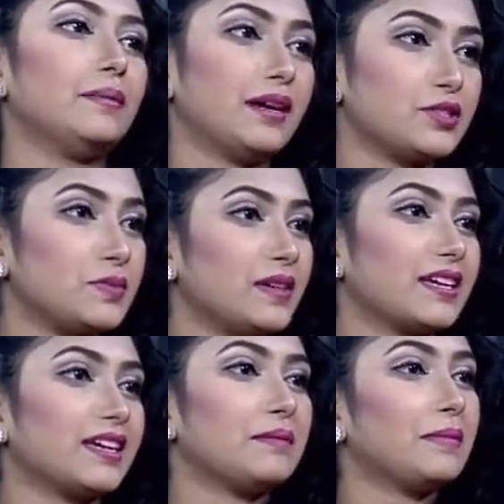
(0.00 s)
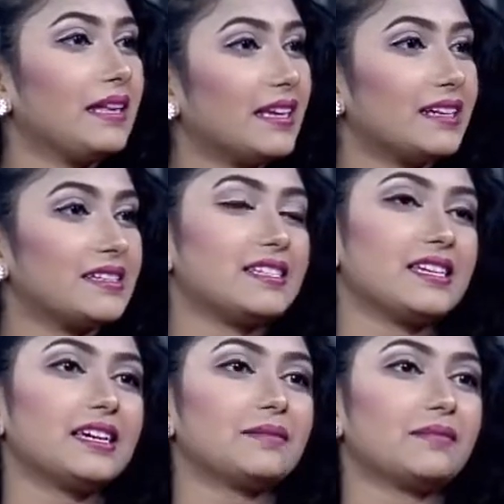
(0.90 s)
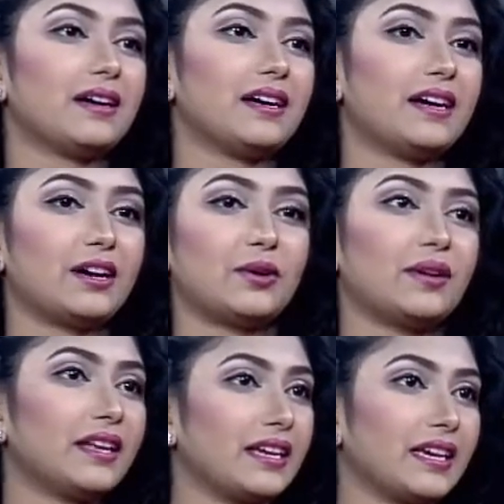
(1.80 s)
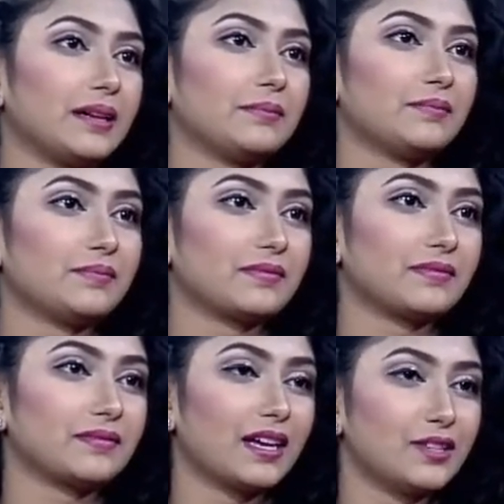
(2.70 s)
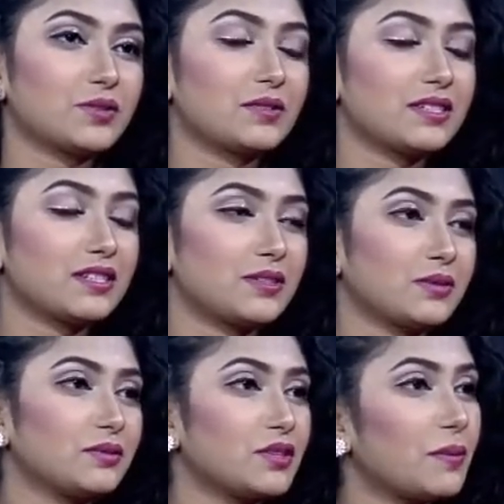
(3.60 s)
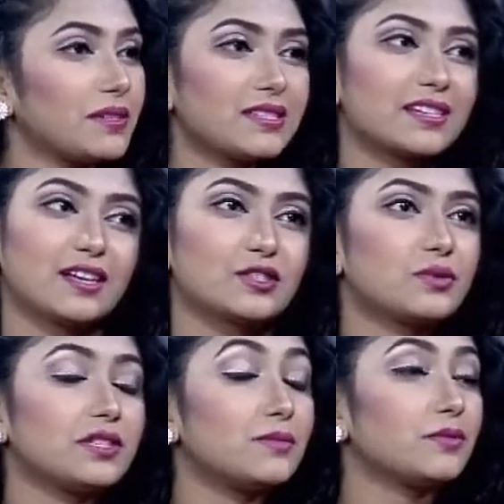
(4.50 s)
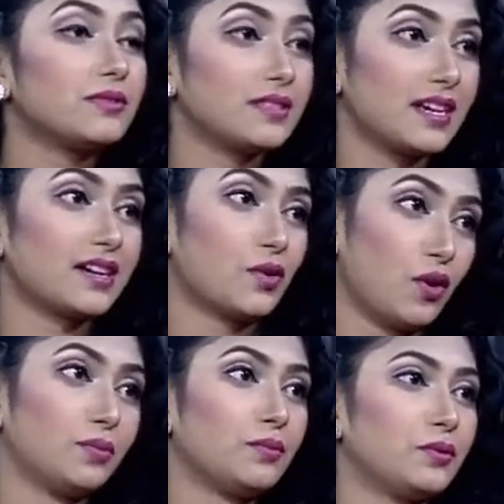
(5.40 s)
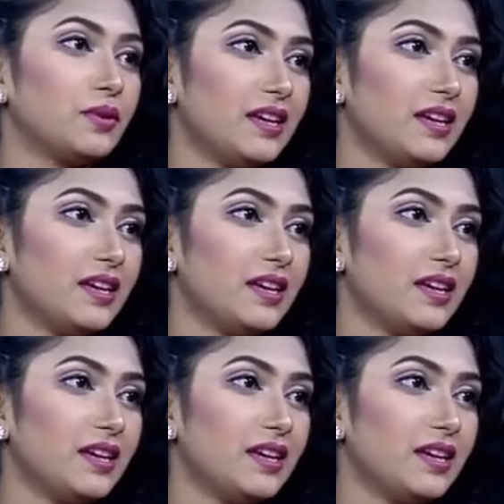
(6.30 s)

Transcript: মাসুম আঙ্কেল মিলিয়ানটি আরও অনেকে কাজ করছে তো সবার সাথে কাজ করছে এবং যার গল্প